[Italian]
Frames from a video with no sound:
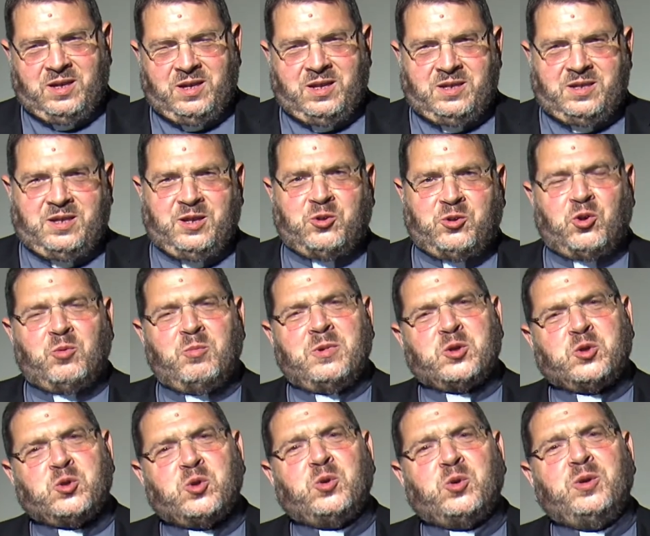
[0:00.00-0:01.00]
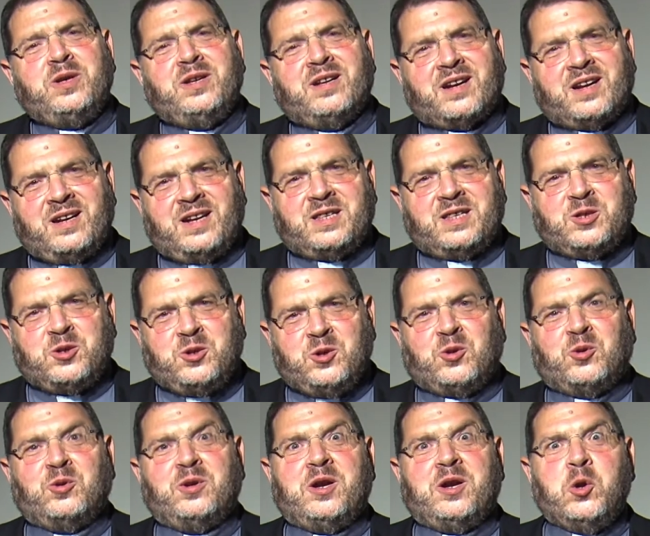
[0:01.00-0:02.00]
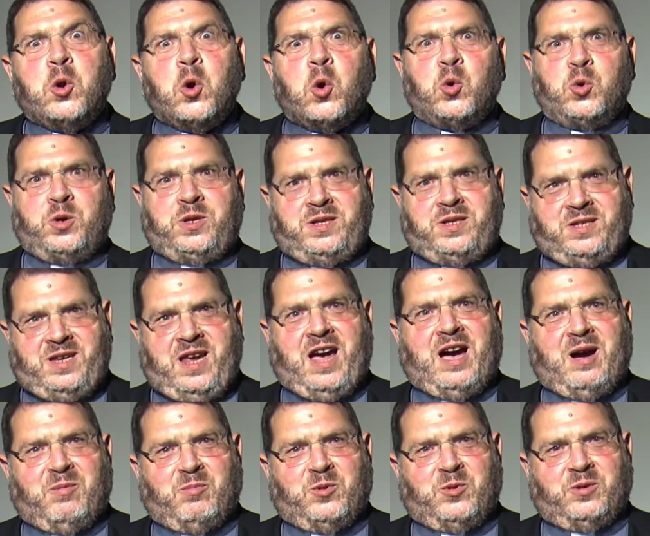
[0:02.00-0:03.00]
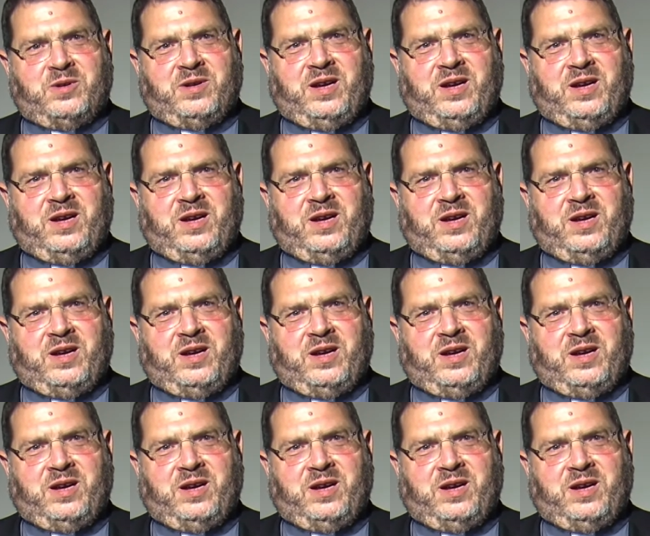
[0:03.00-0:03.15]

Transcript: siccome sono in relazione, noi siamo.